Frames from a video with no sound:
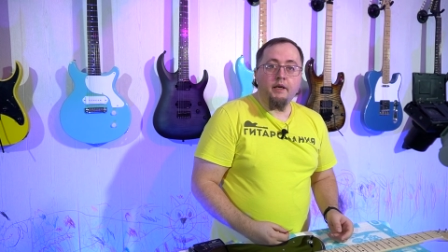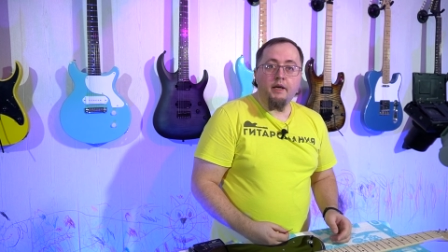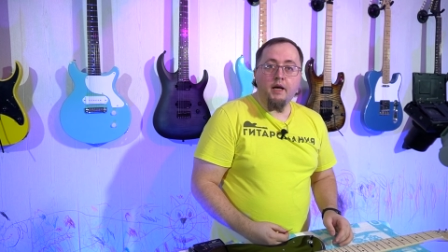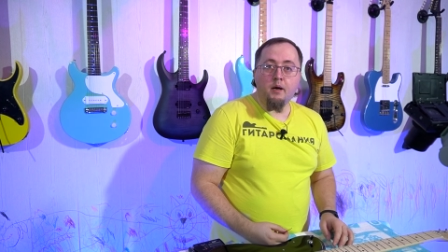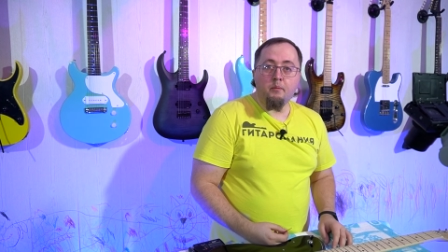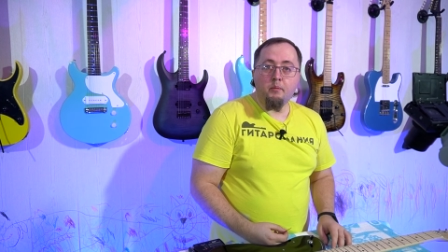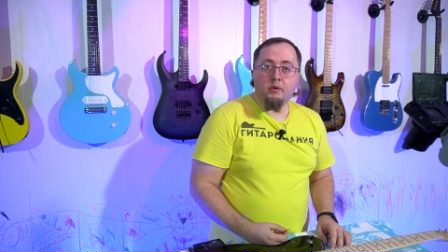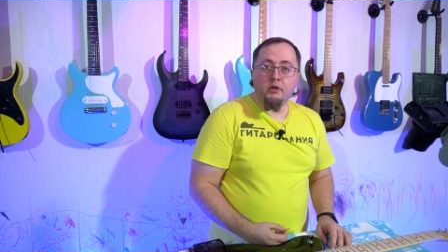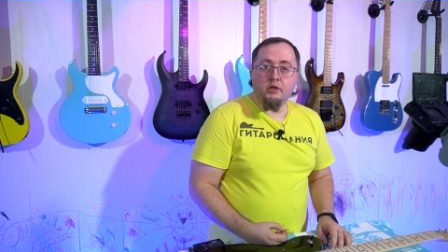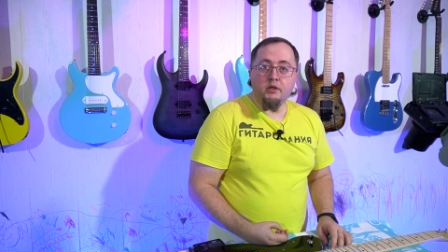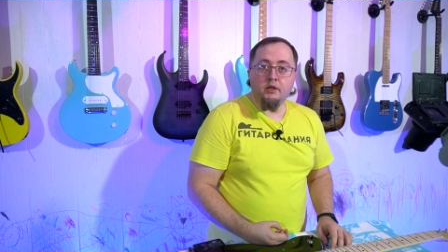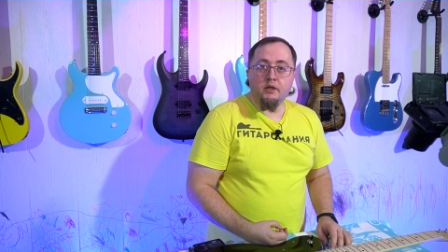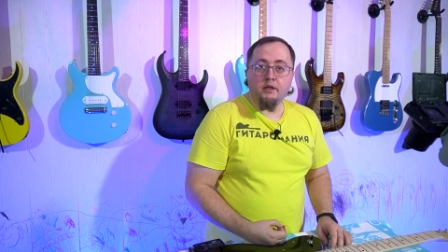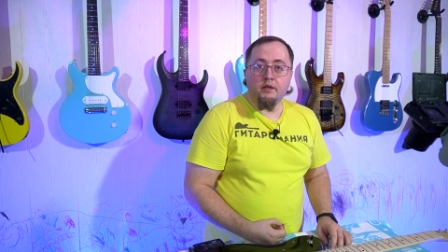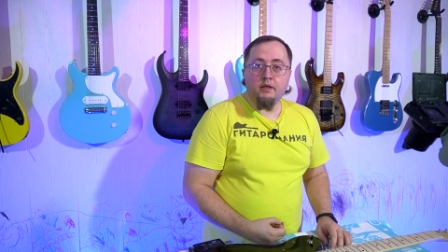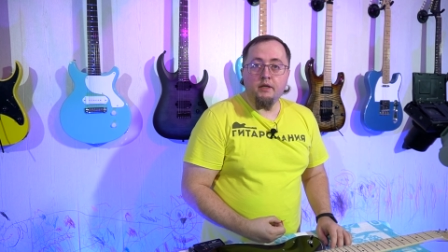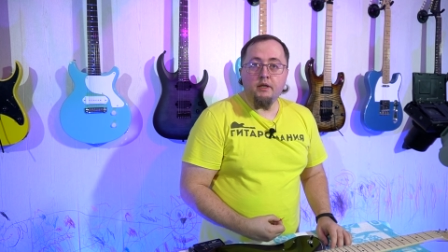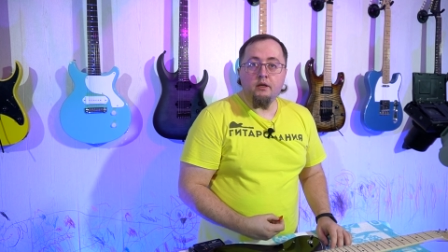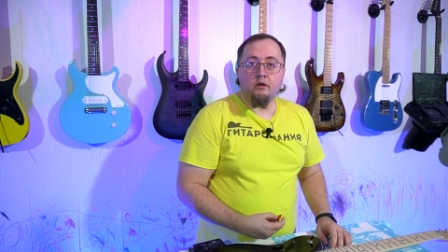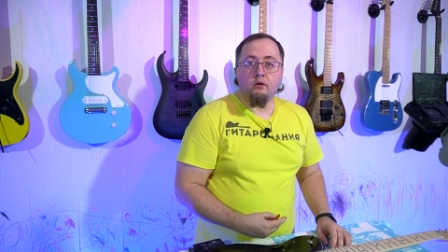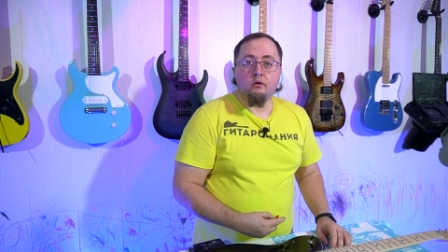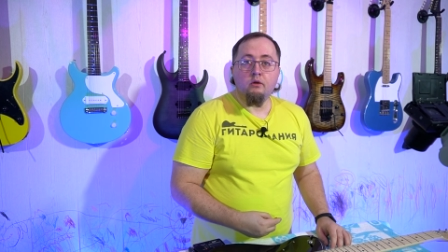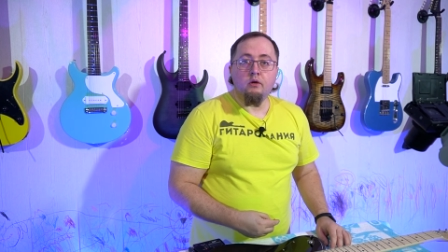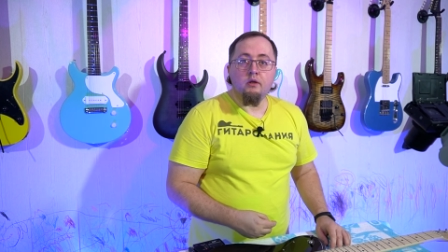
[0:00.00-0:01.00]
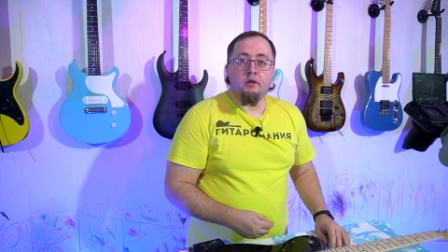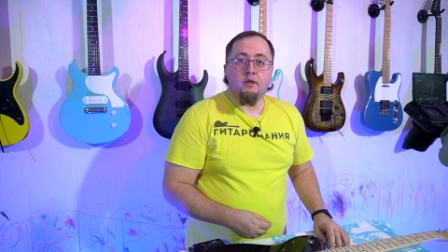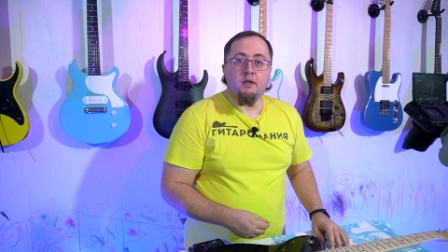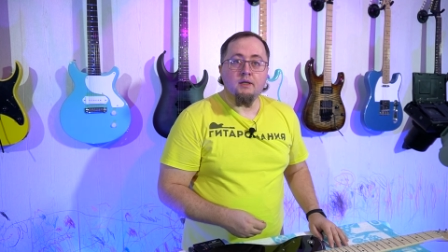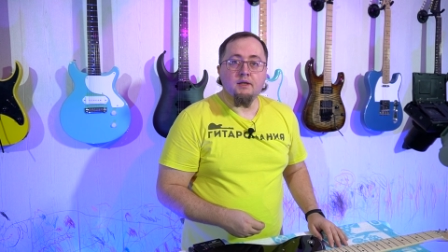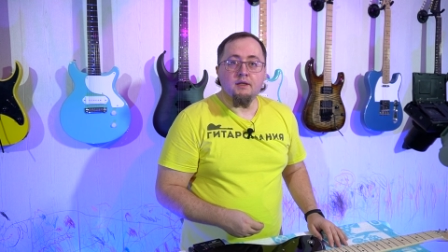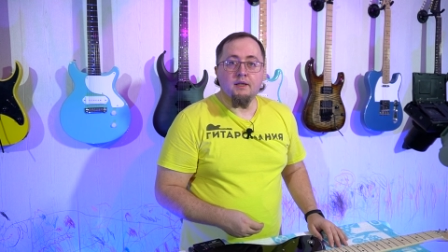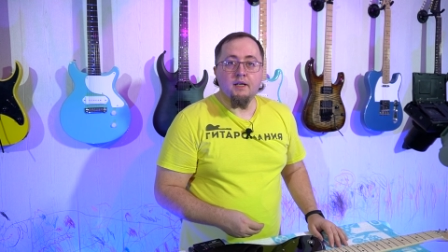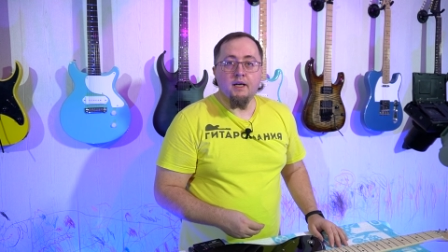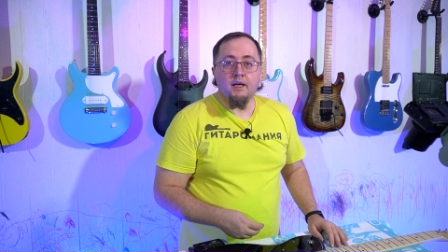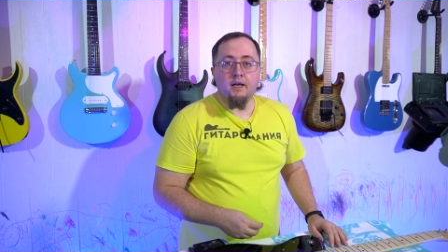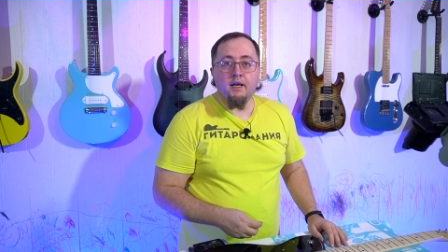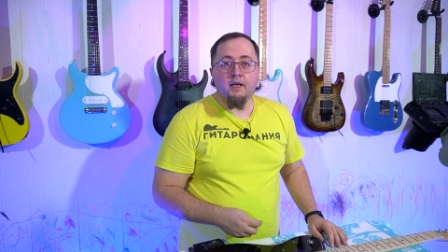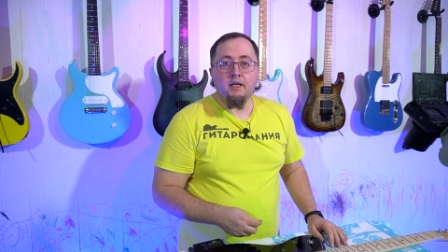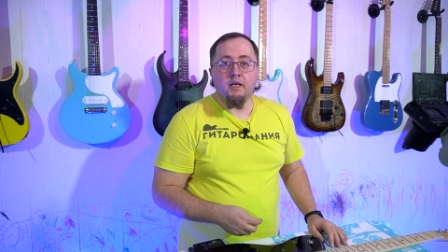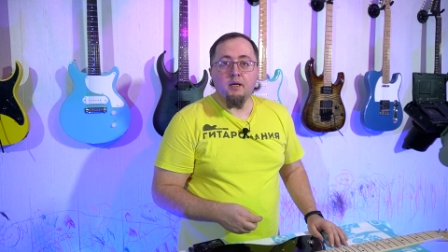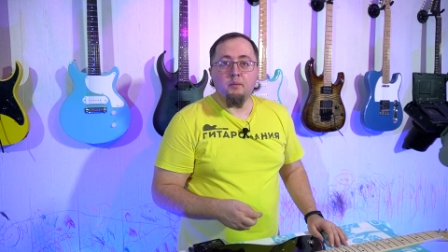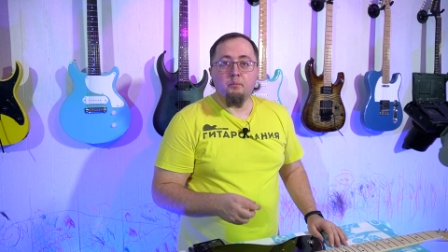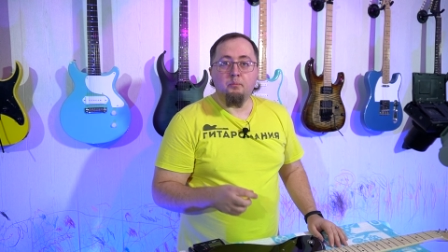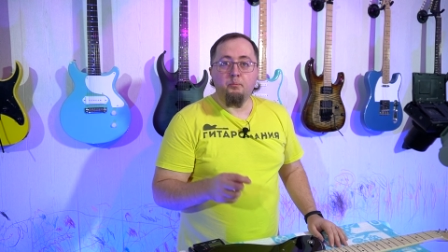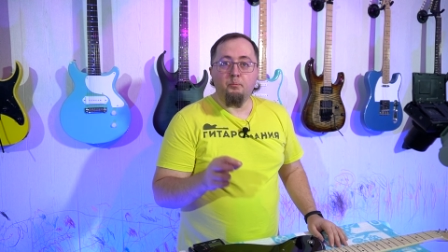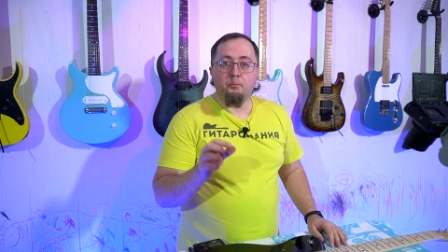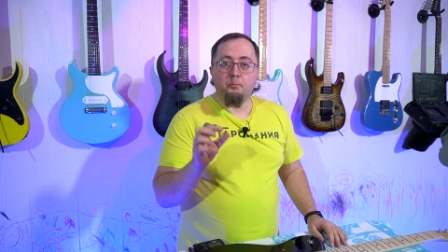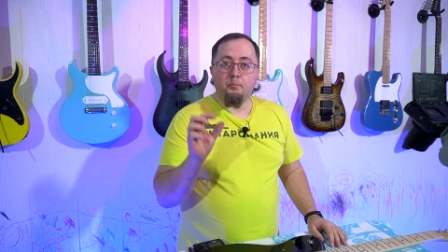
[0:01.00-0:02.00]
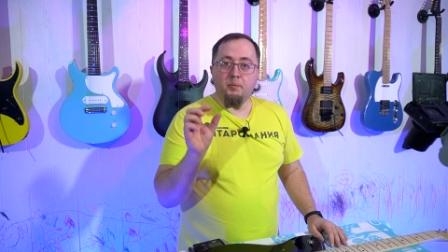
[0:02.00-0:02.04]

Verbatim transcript: Я обычно делаю это расстояние